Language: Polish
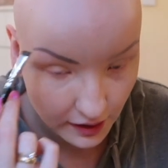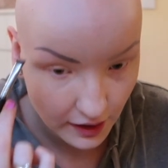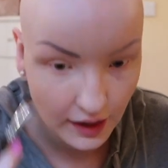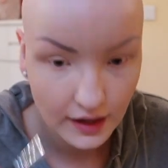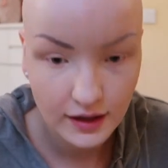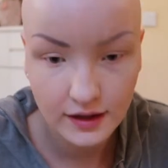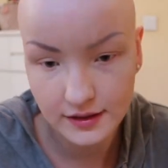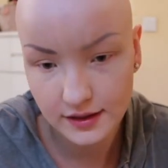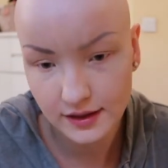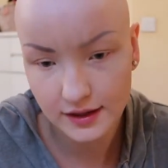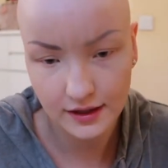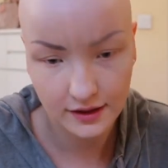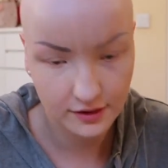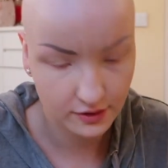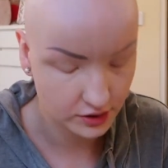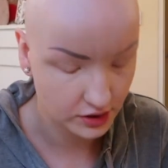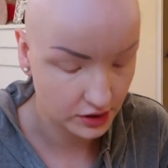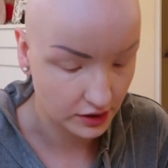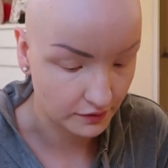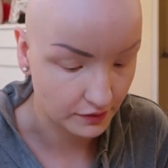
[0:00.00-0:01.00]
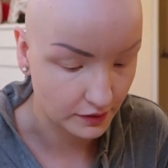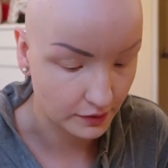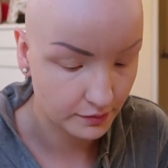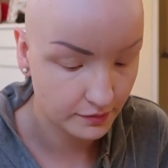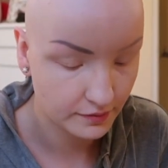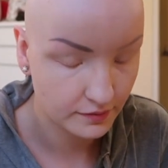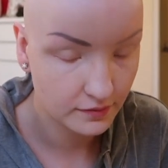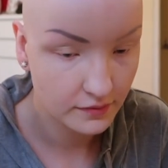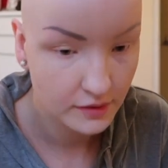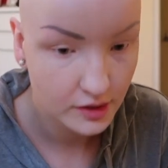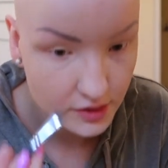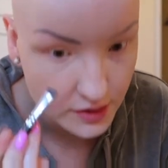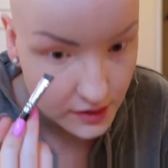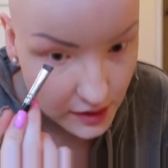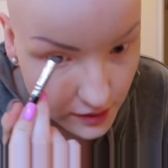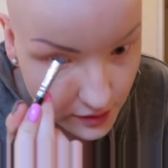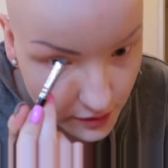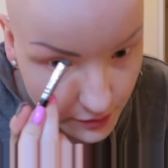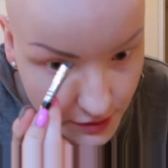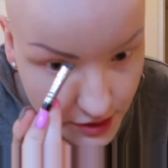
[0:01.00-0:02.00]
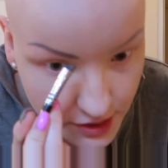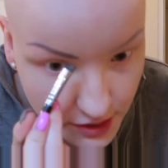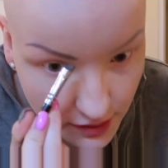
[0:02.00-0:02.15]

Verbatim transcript: ale tak jakoś nie wiem. Ostatnio mi